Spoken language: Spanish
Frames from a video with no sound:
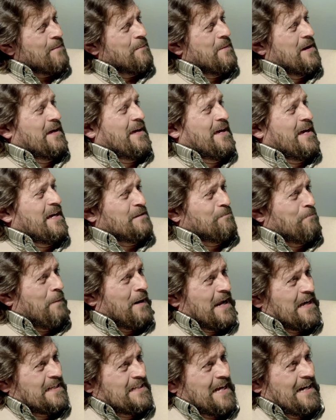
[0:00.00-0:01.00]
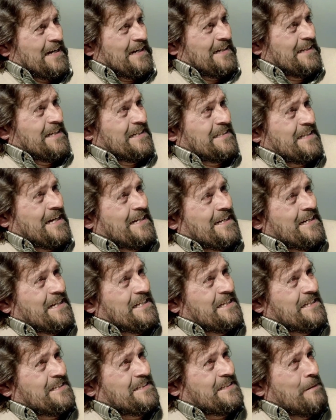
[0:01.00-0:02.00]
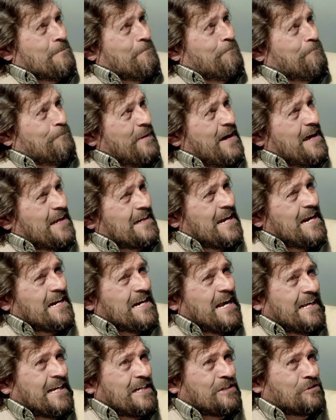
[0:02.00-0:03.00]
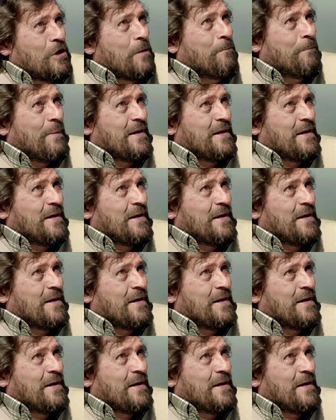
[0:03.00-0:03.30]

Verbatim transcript: que me guíes para salir de esta crisis tan perra la que estoy